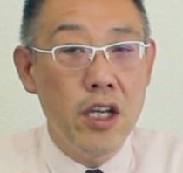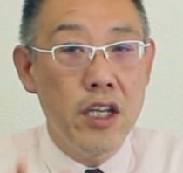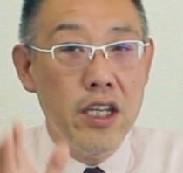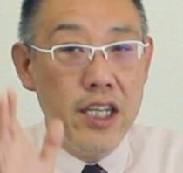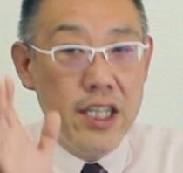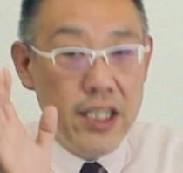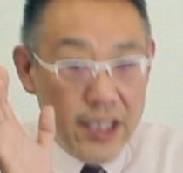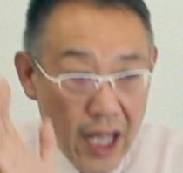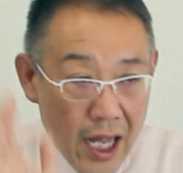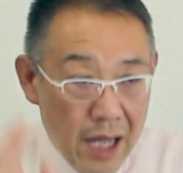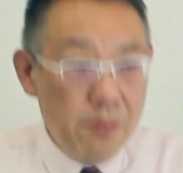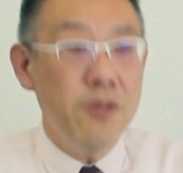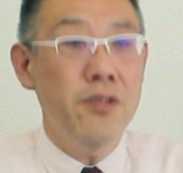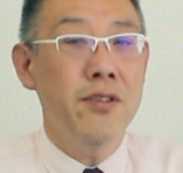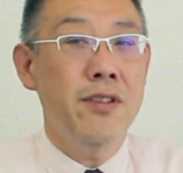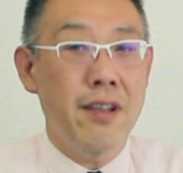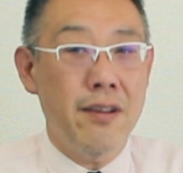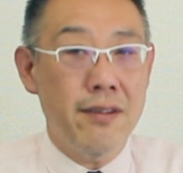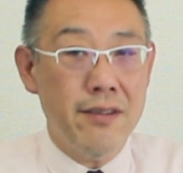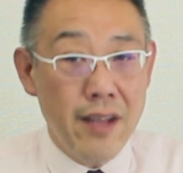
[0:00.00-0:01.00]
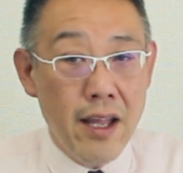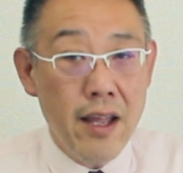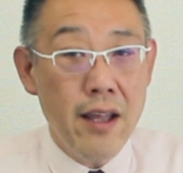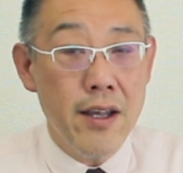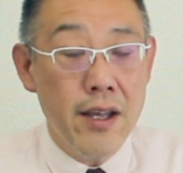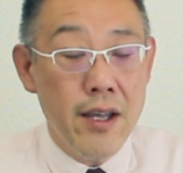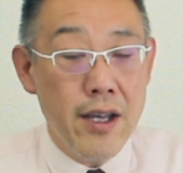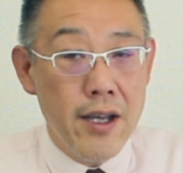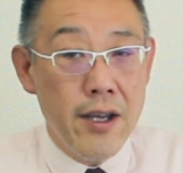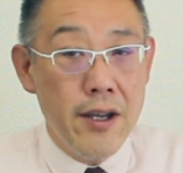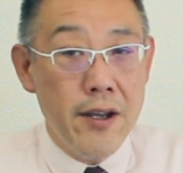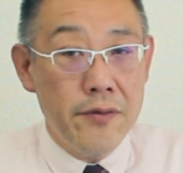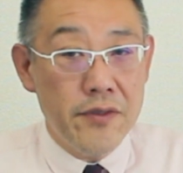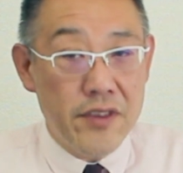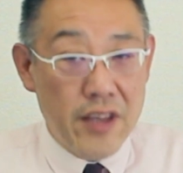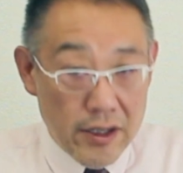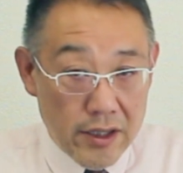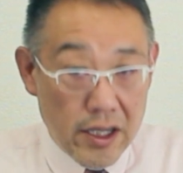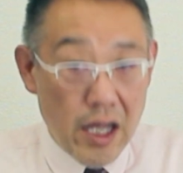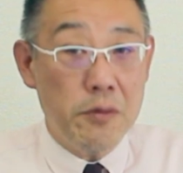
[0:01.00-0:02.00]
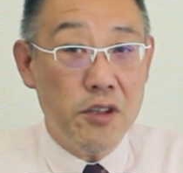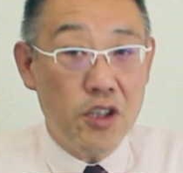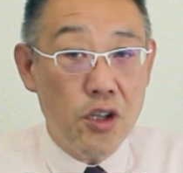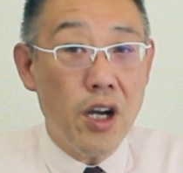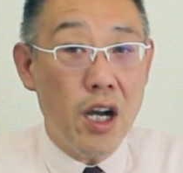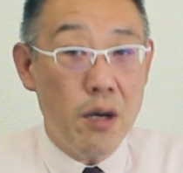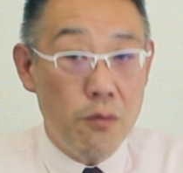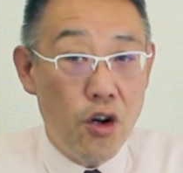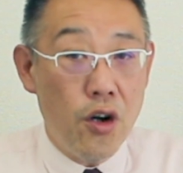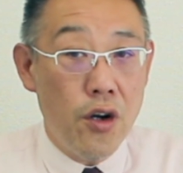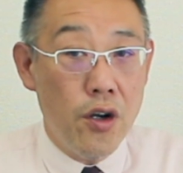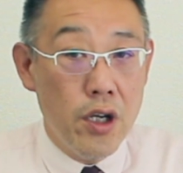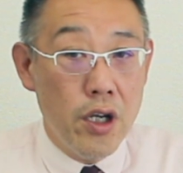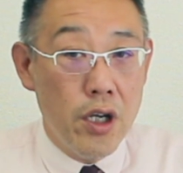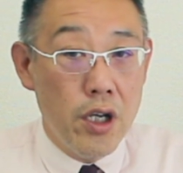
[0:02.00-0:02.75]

傷むんですね、畳とかも。